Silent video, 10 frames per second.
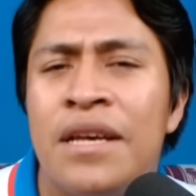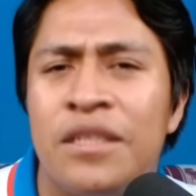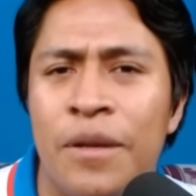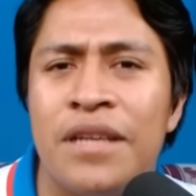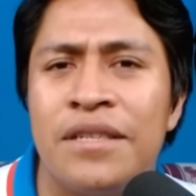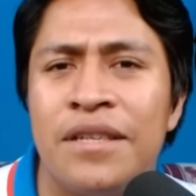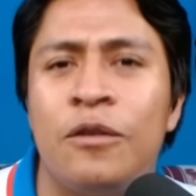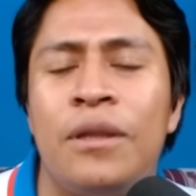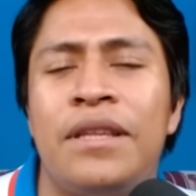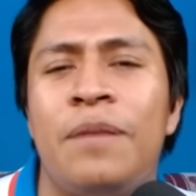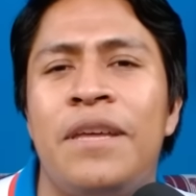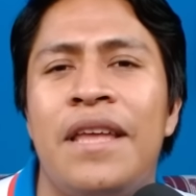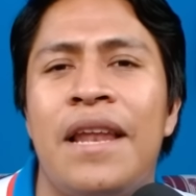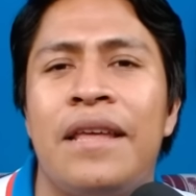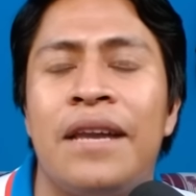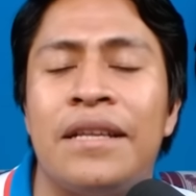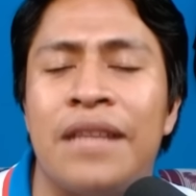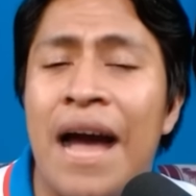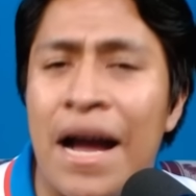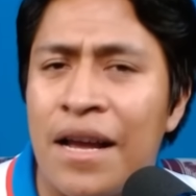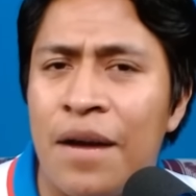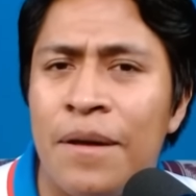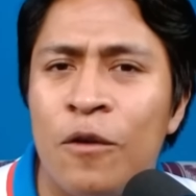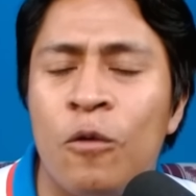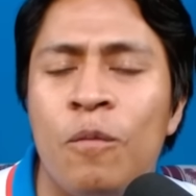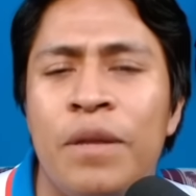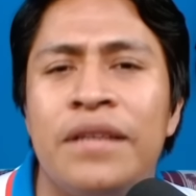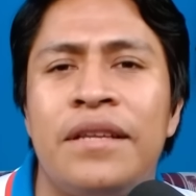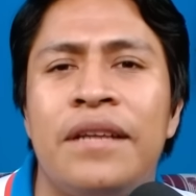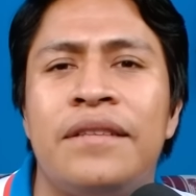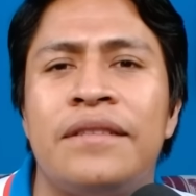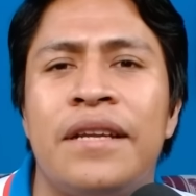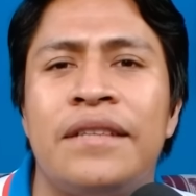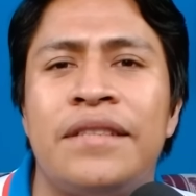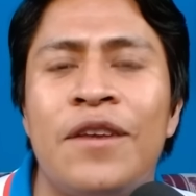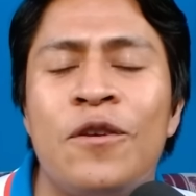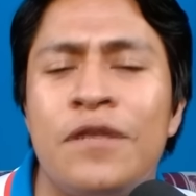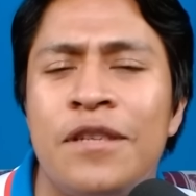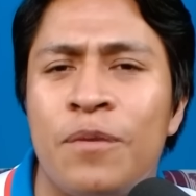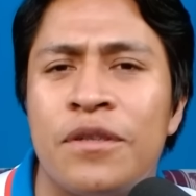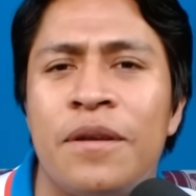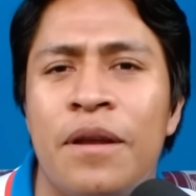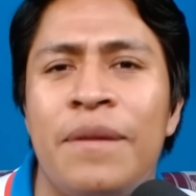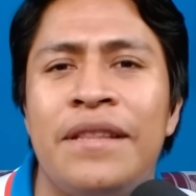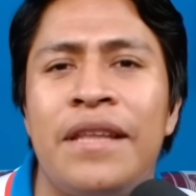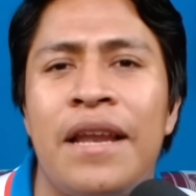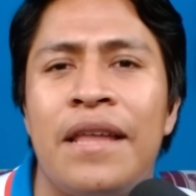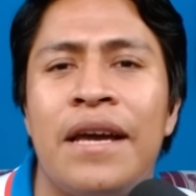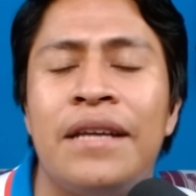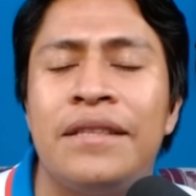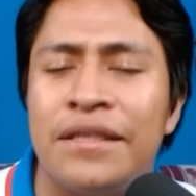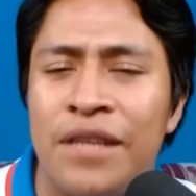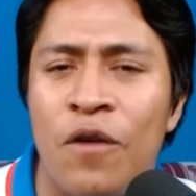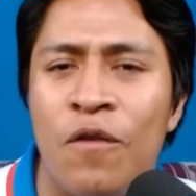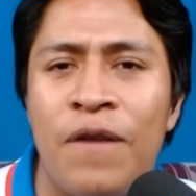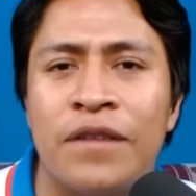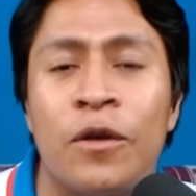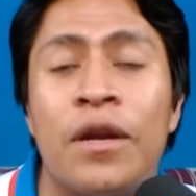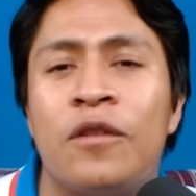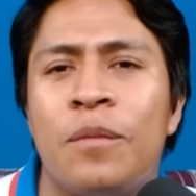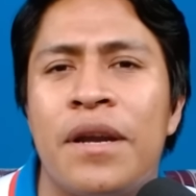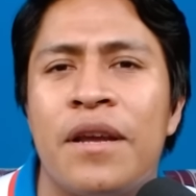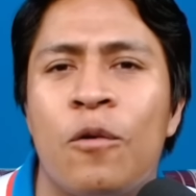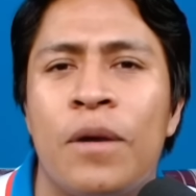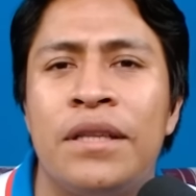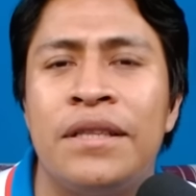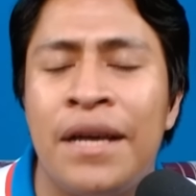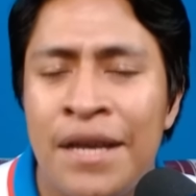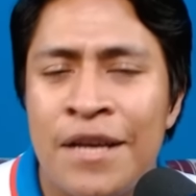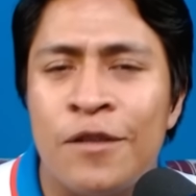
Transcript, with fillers: Si bien es cierto el tema de la edad, acaba de cumplir 33 años y posiblemente la edad sea un factor a tomar en cuenta